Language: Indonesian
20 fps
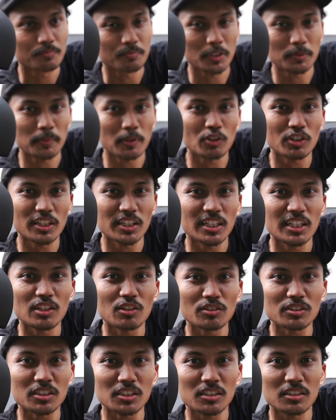Vespa lu gini
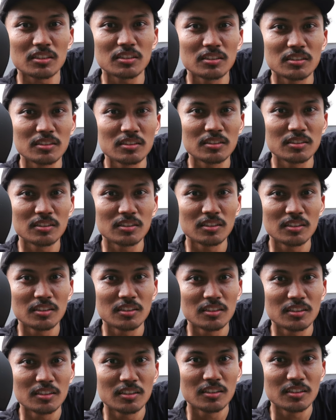dong cing
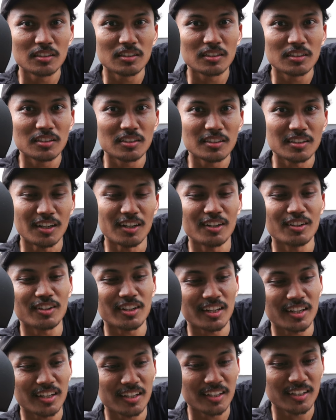iya yeah, duit oh,
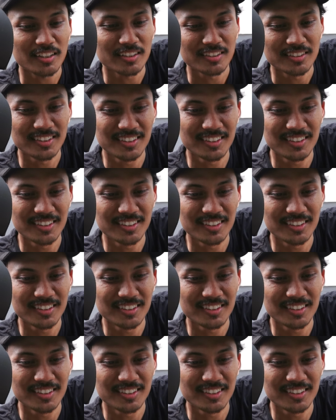oke okay.